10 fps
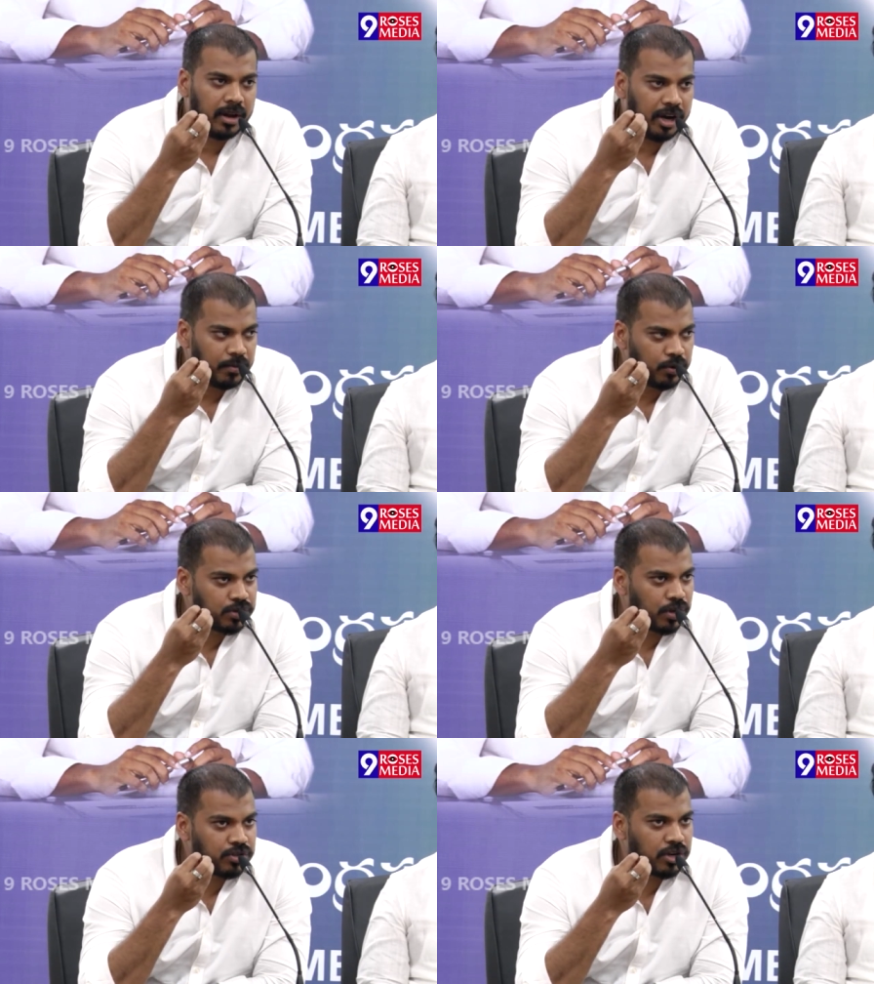రెండు మూడు
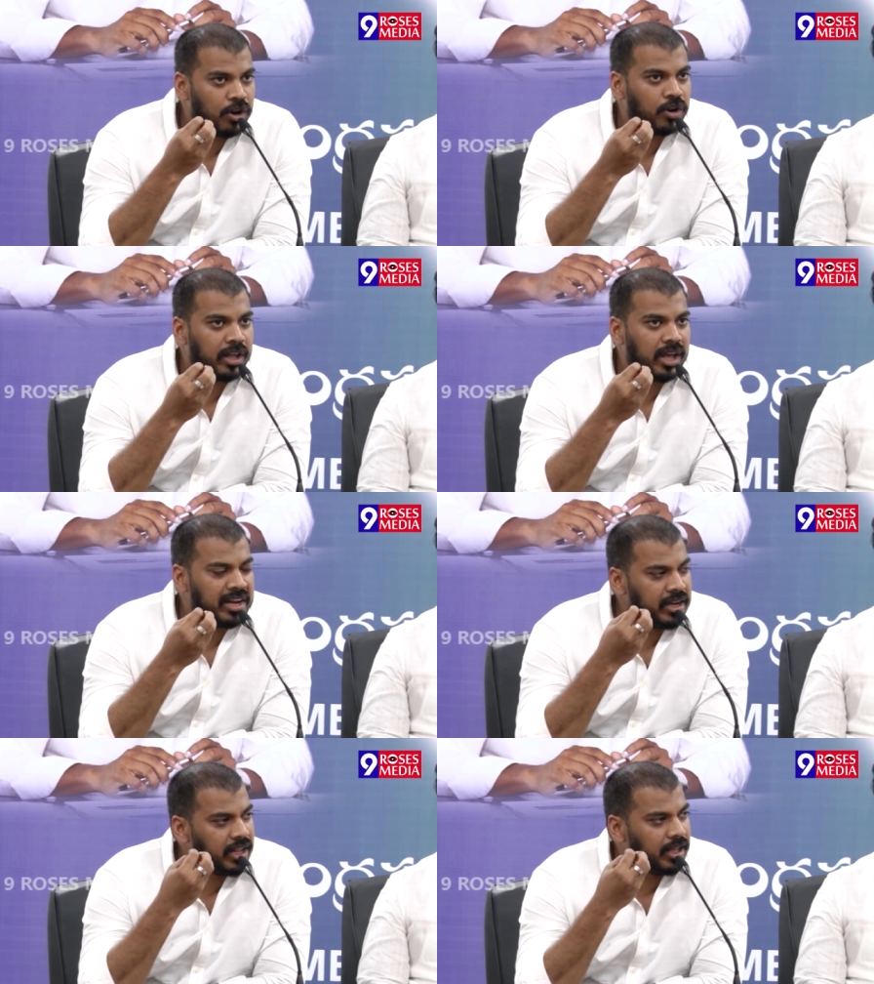సంవత్సరాల్లోనే
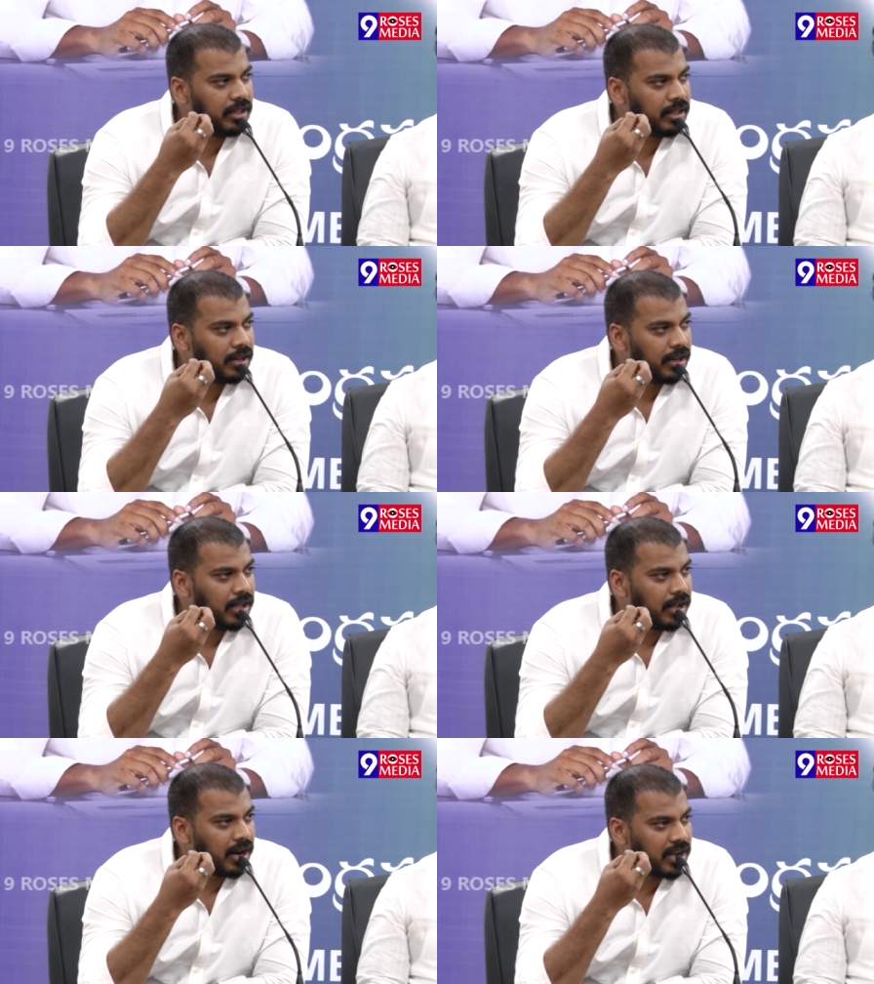అన్ని
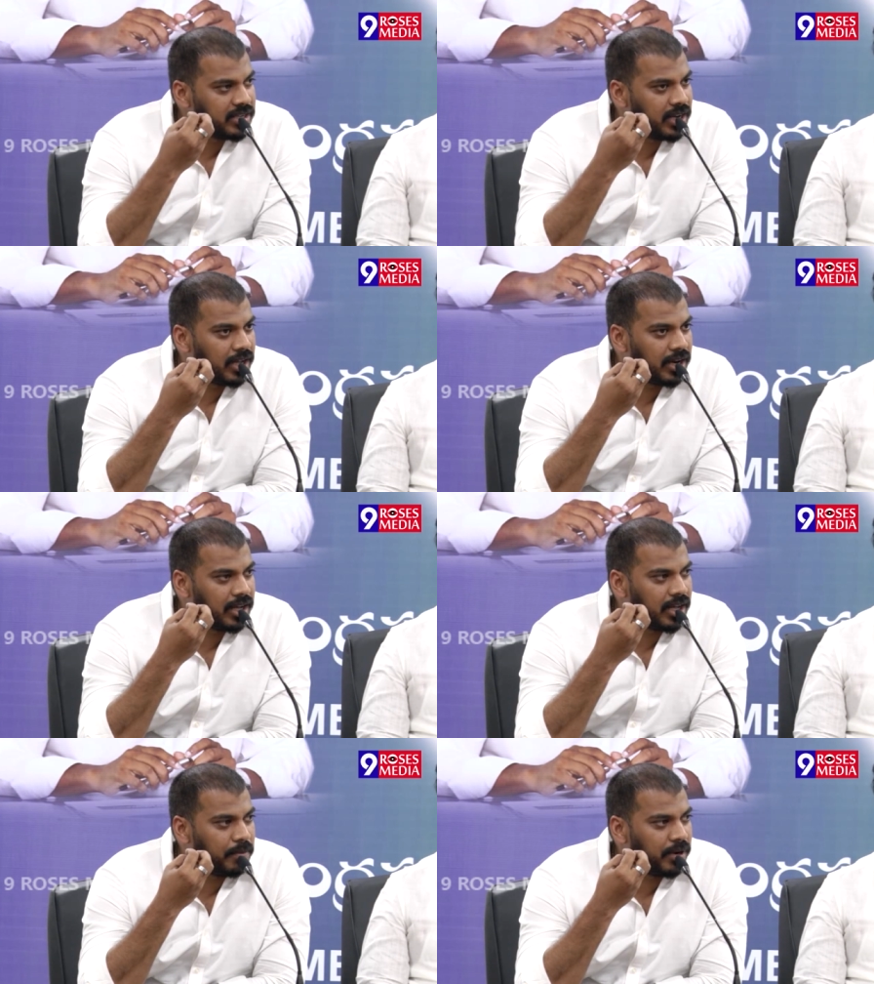రాజశేఖర
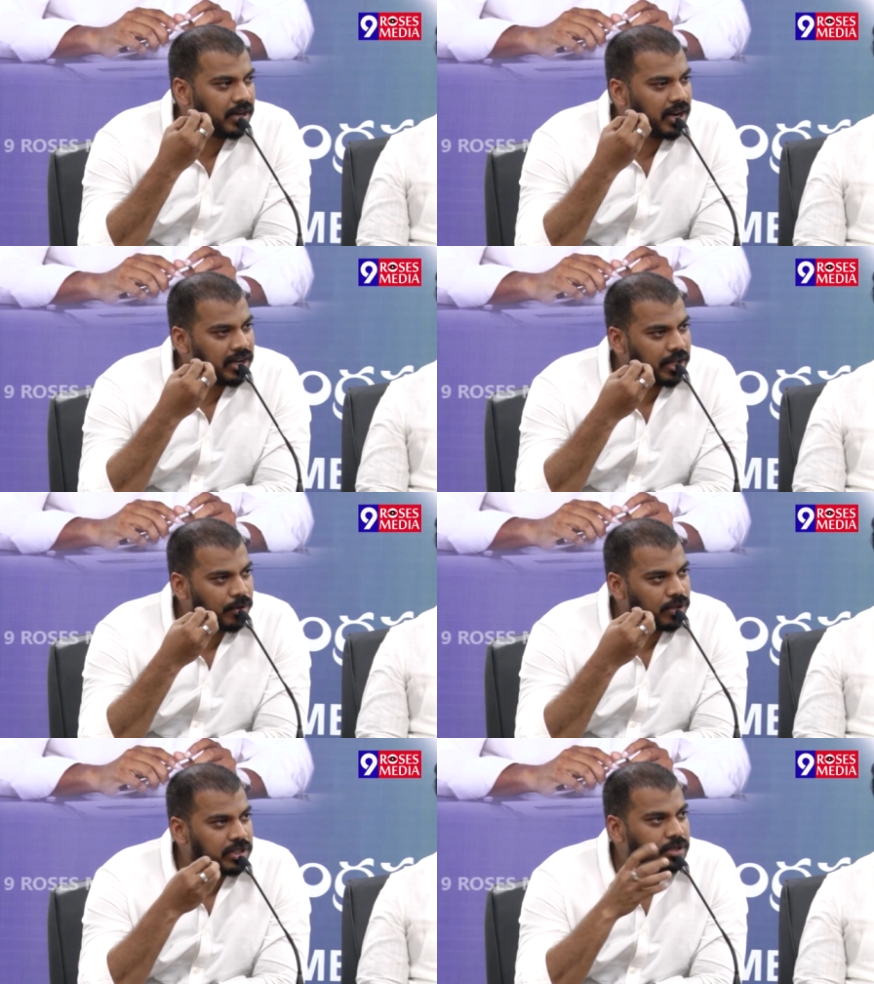రెడ్డి గారు పెట్టిన అన్ని
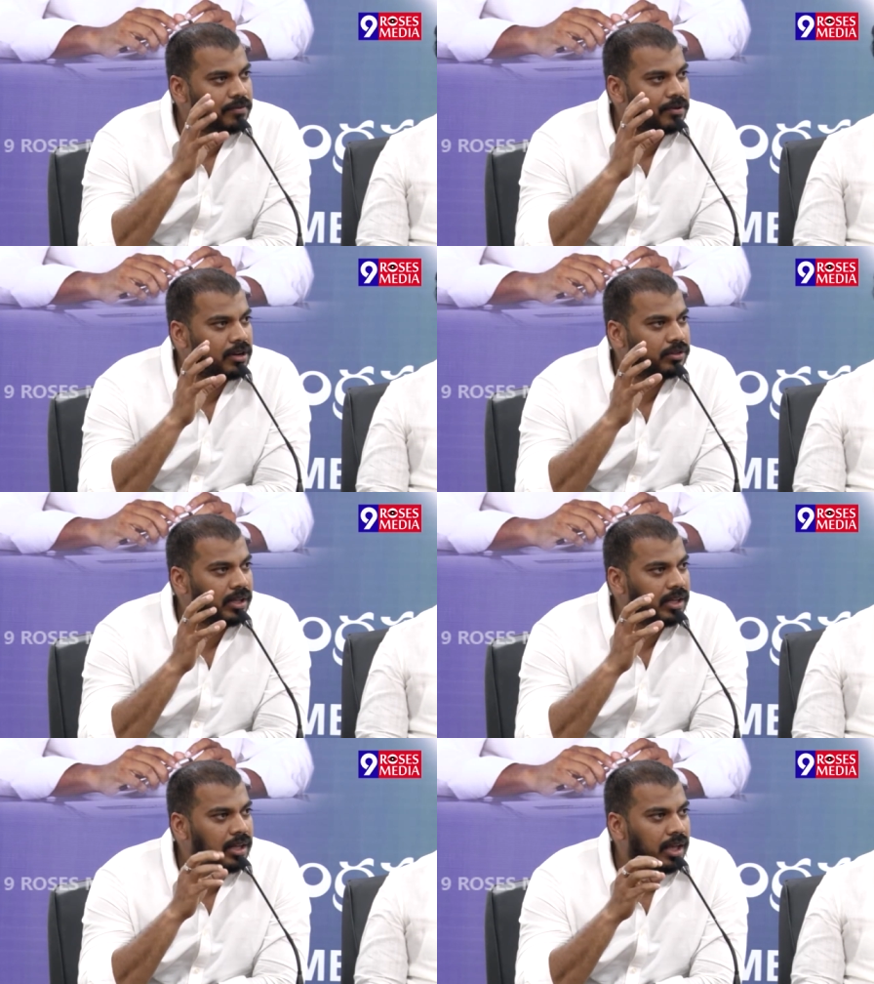ప్రాజెక్ట్స్ ఫీల్
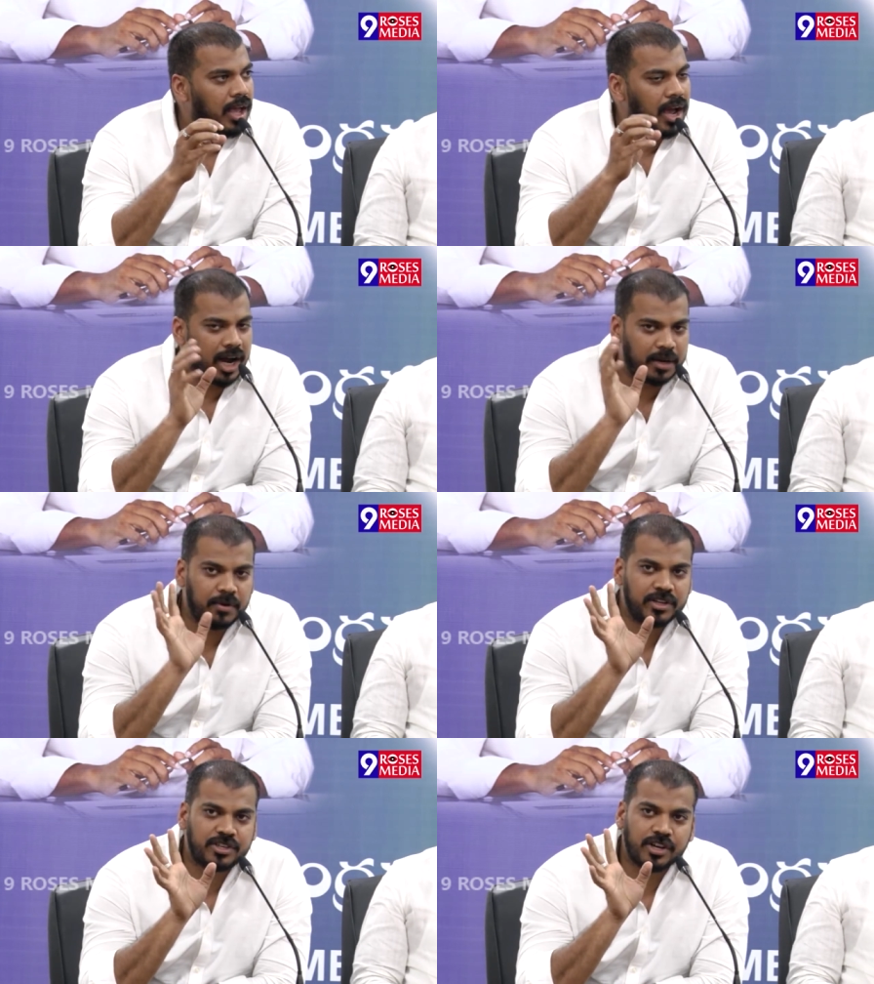అవుతాయి
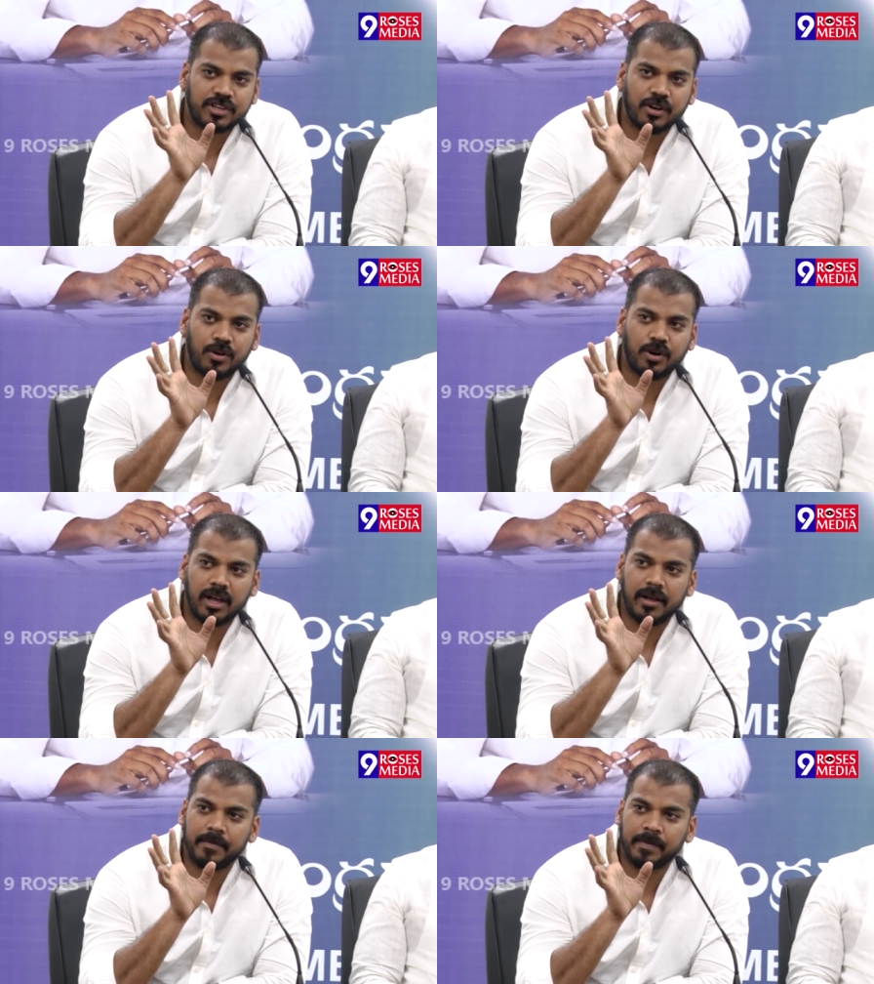అడ్మినిస్ట్రేషన్లో కూడా